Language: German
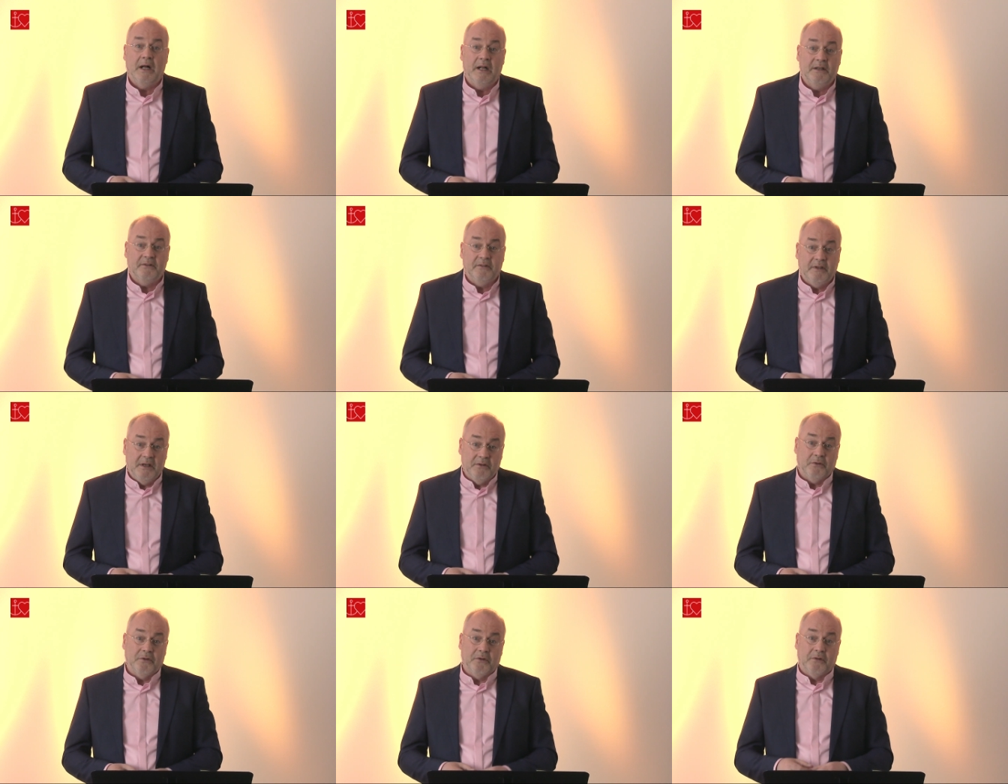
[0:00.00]
als
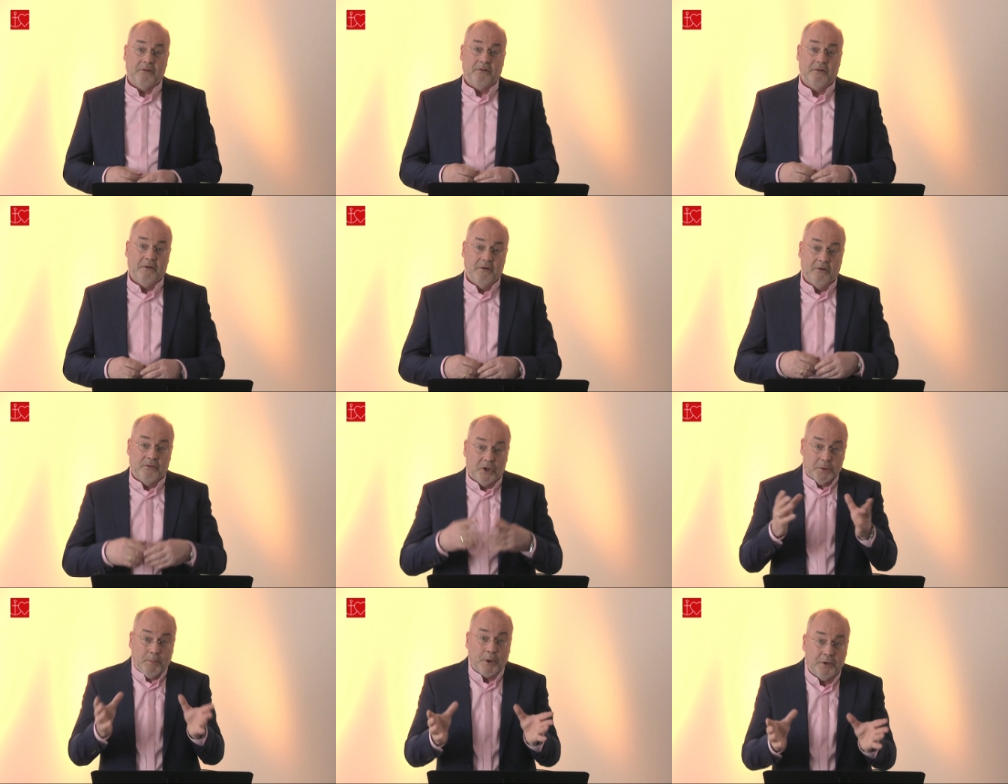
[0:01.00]
Jesus
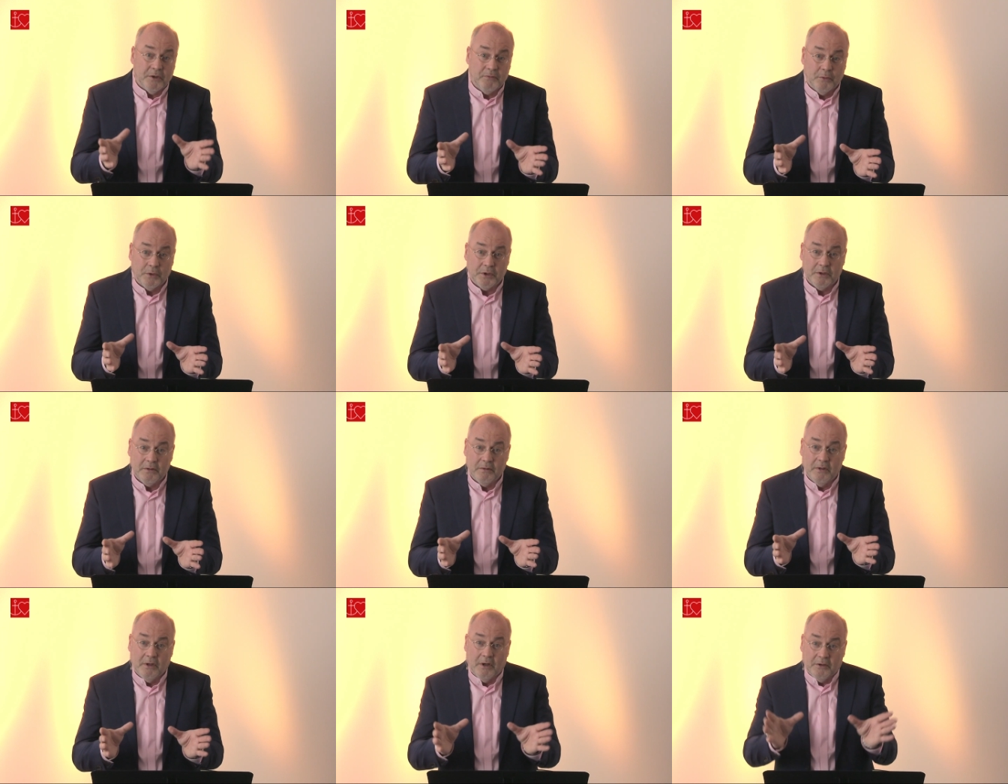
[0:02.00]
verspottet wurde,
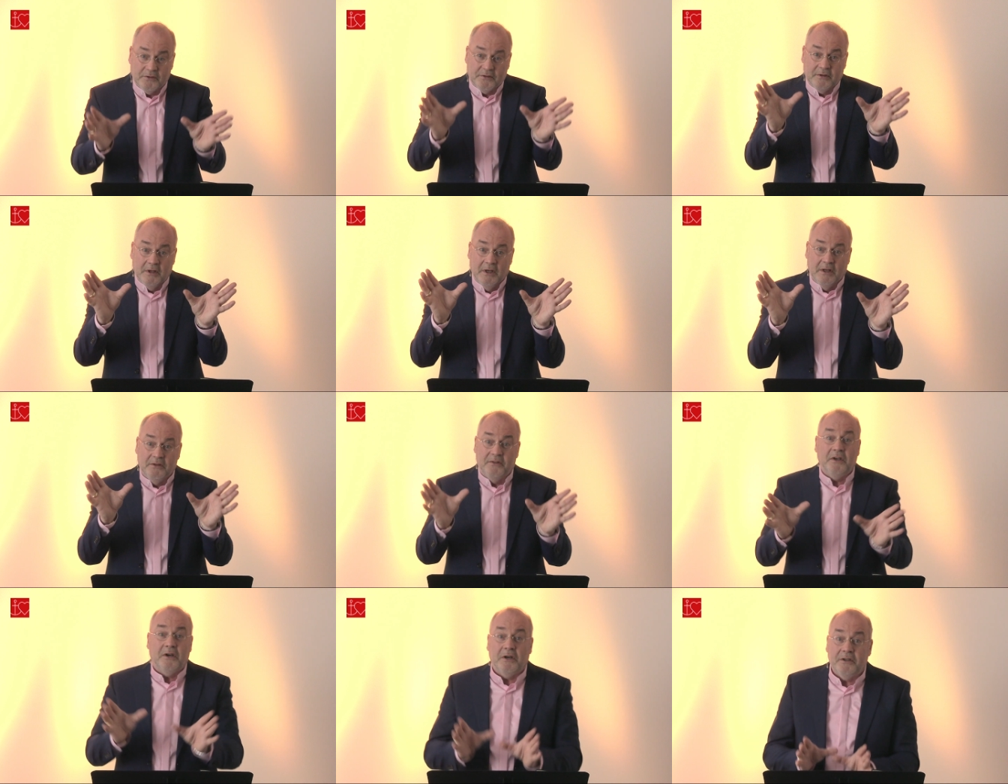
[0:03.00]
aus
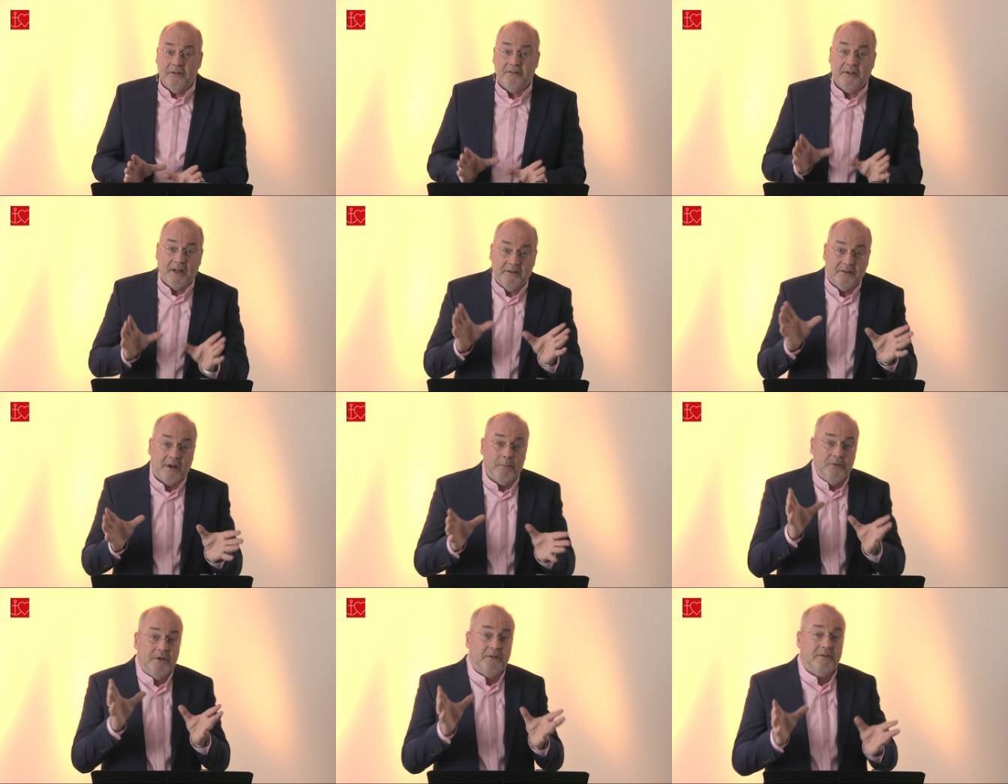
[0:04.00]
sicherer Distanz
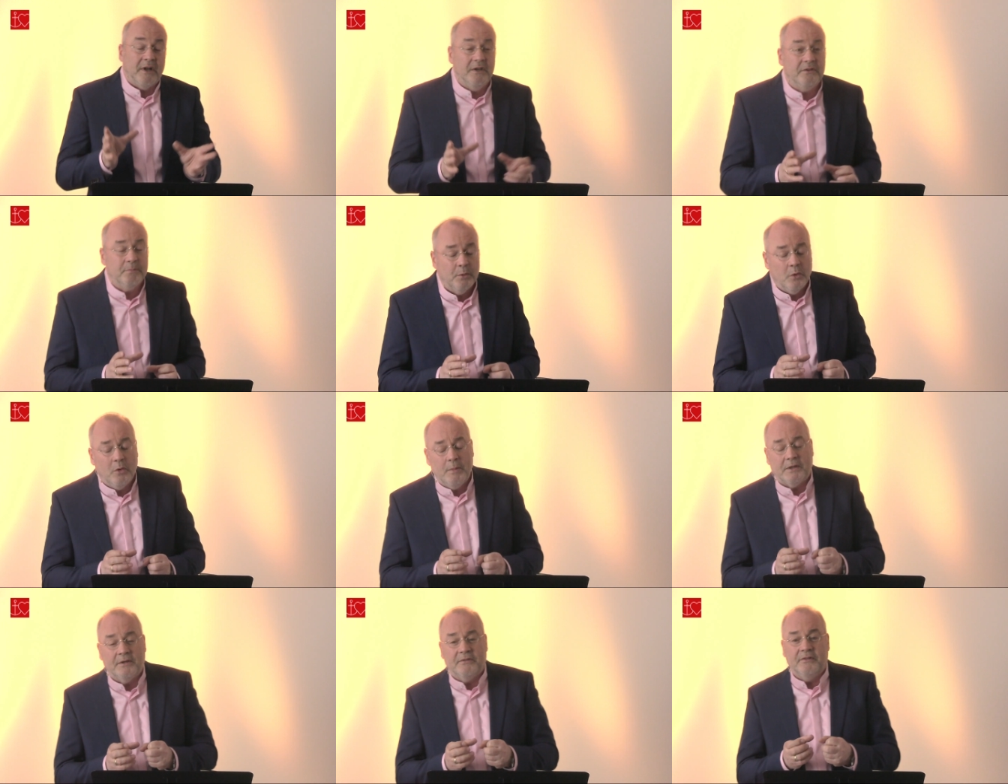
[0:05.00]
haben sie das alles
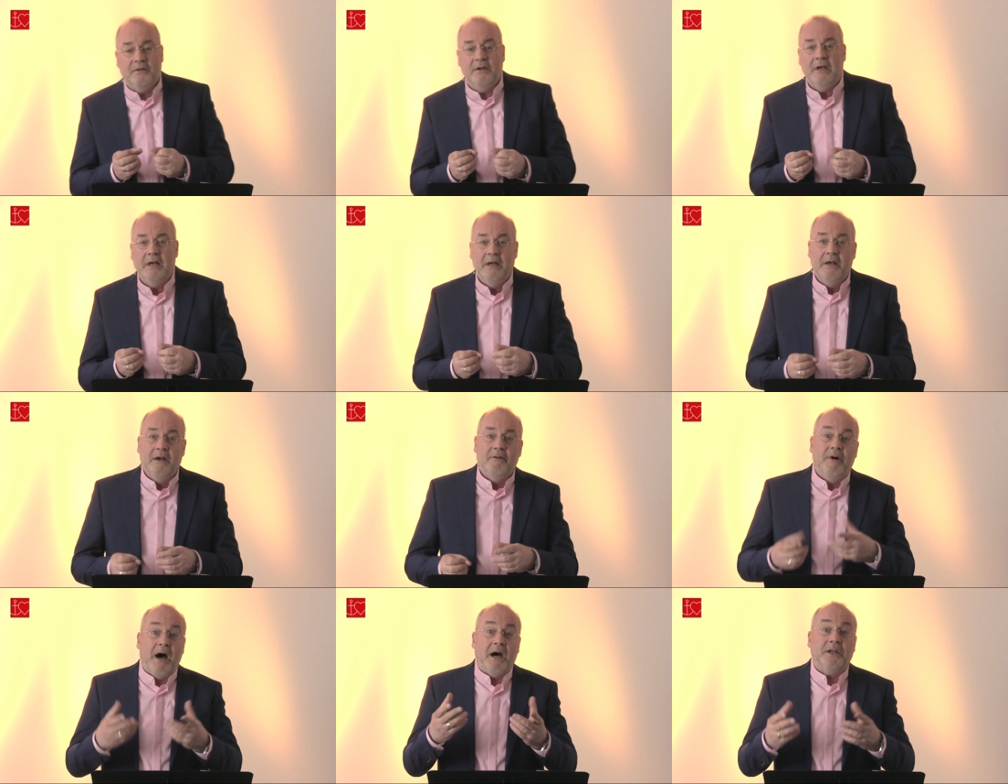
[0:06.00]
beobachtet. Sie
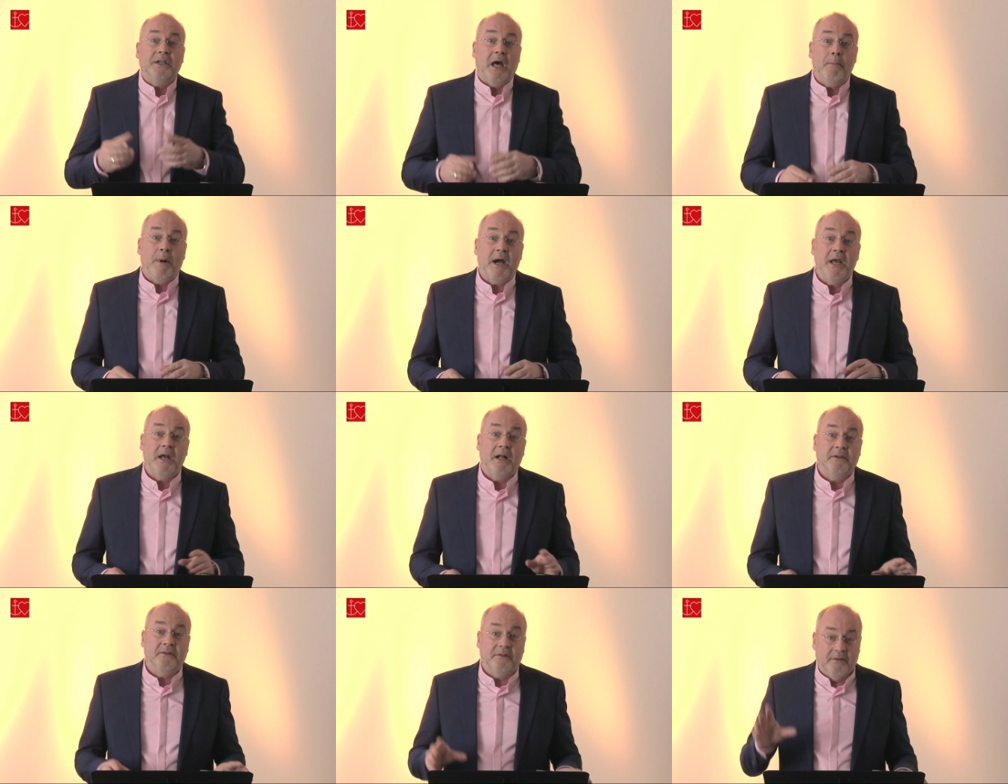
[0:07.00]
waren dabei,
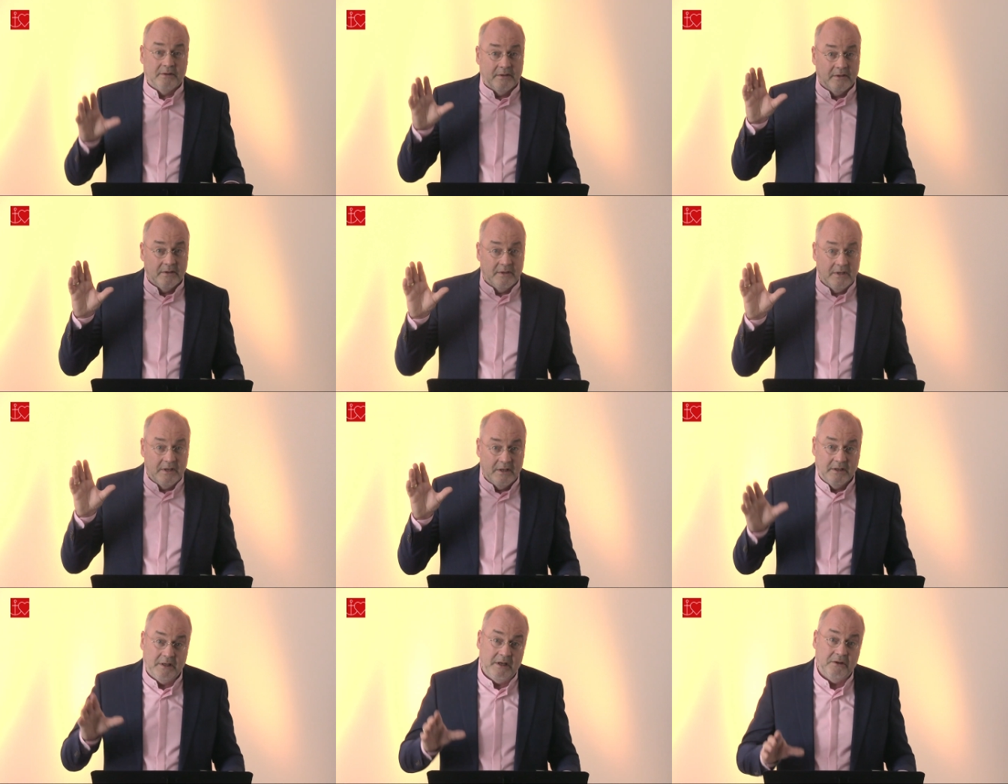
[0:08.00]
als
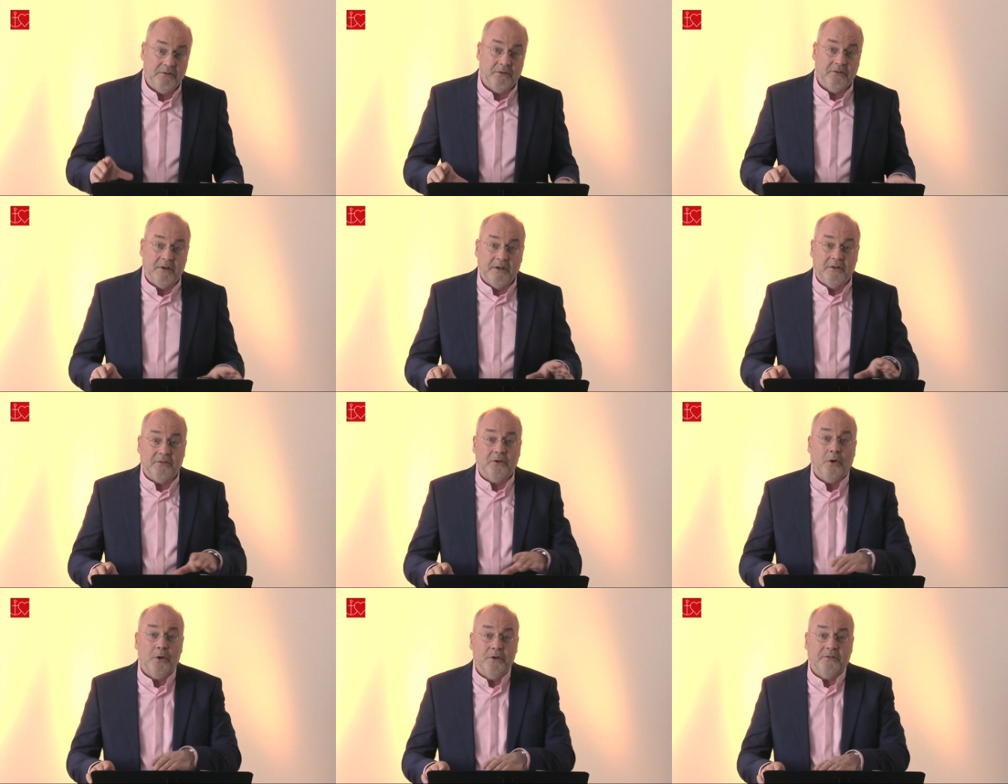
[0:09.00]
Jesus an das
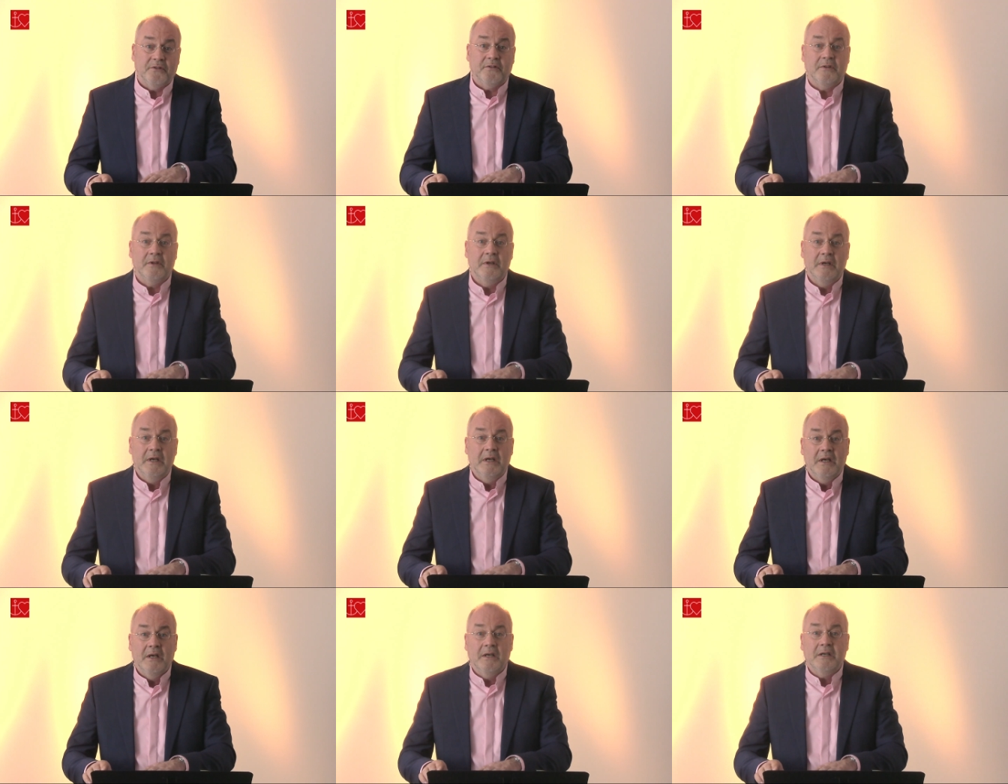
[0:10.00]
Kreuz
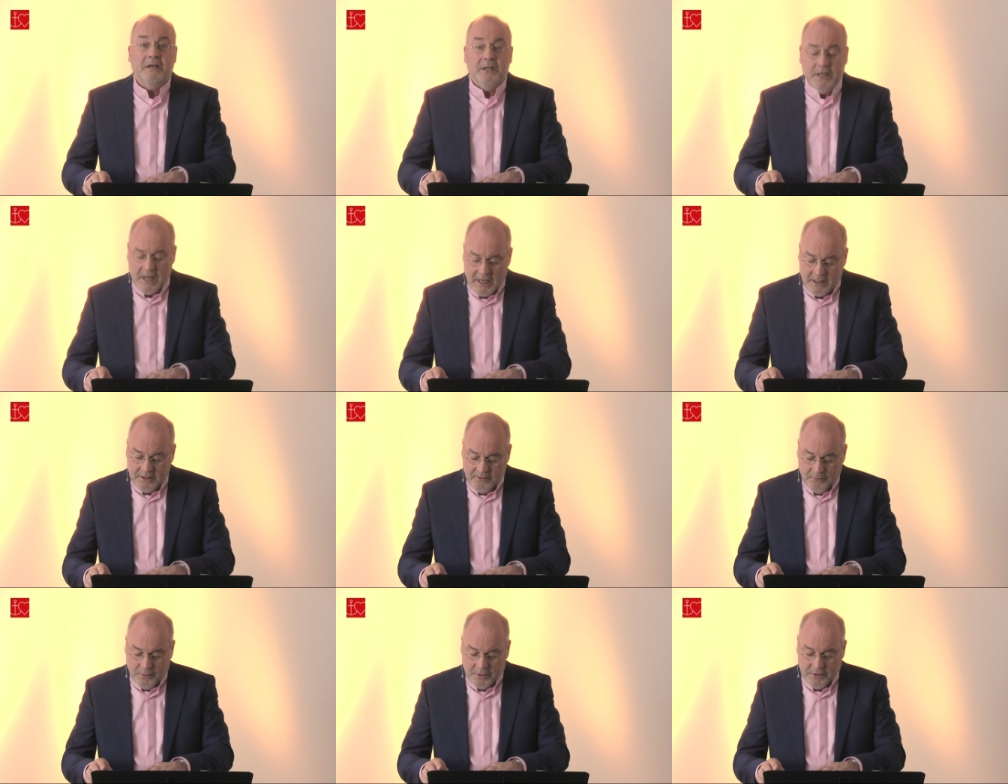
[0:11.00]

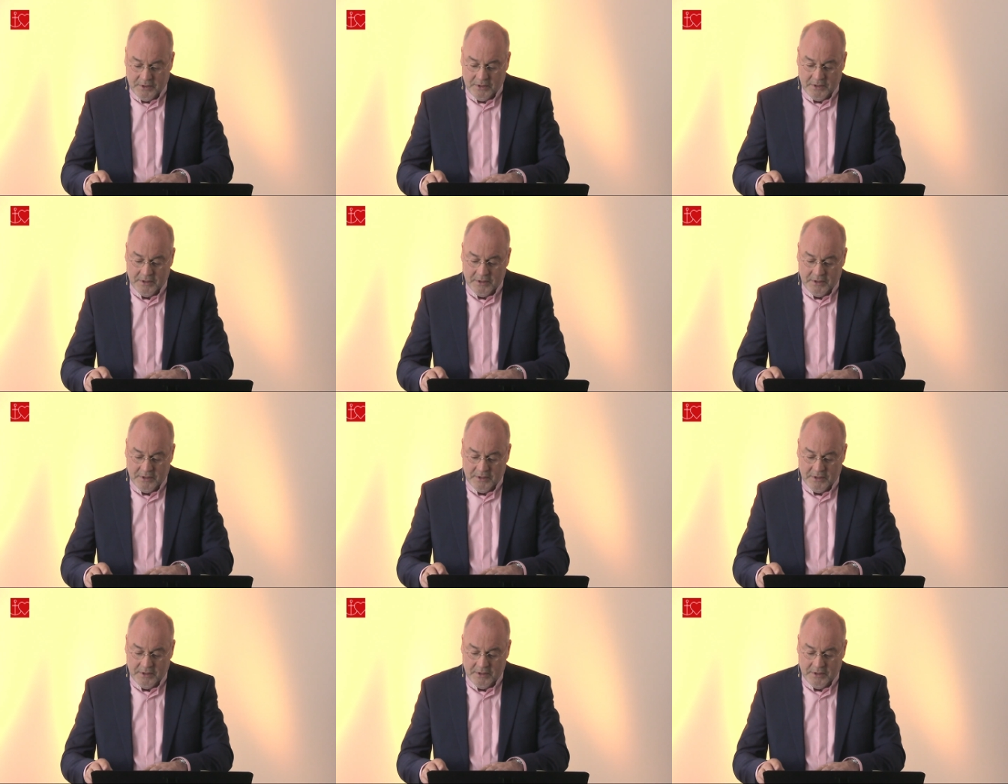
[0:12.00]
genagelt wurde.